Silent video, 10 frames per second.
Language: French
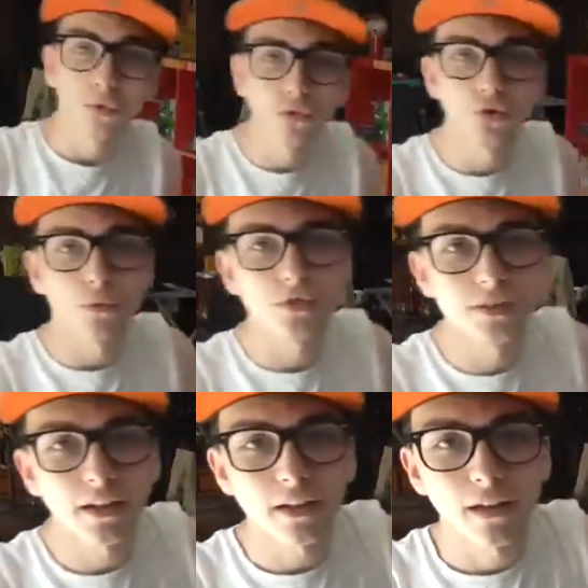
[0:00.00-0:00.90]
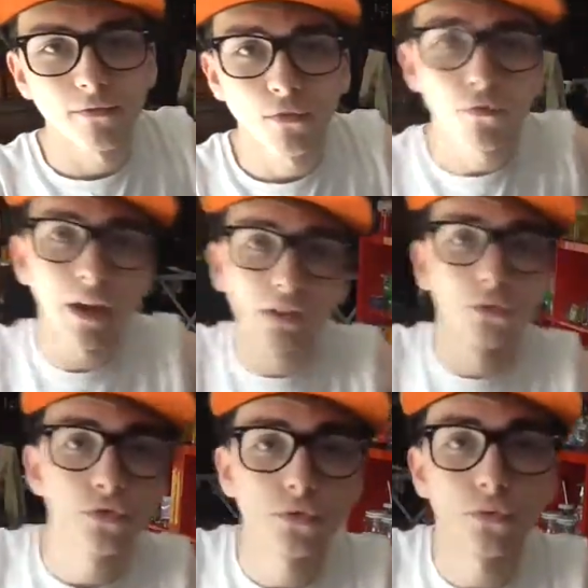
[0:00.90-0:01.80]
Donc quand tu manges ça, là, faut faire
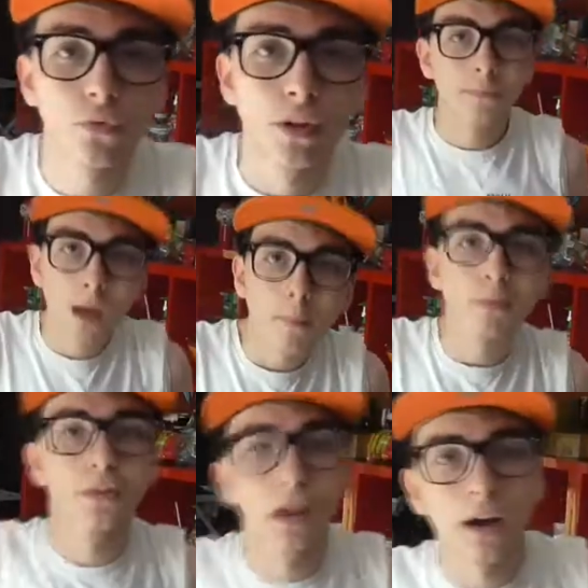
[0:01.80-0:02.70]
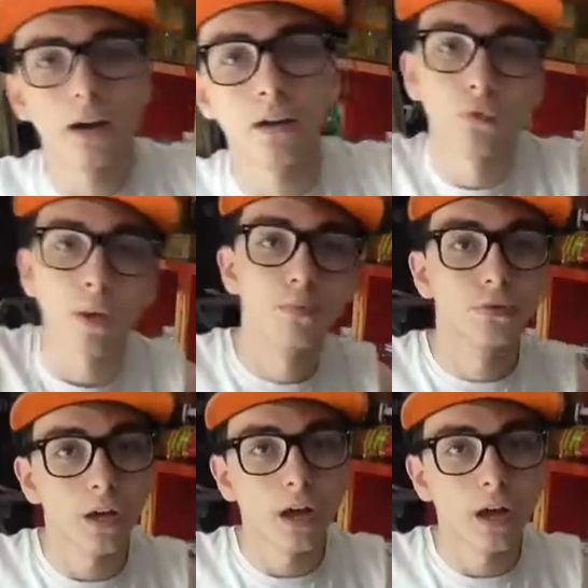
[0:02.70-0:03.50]
attention, ça te met un peu de gras. Donc un peu de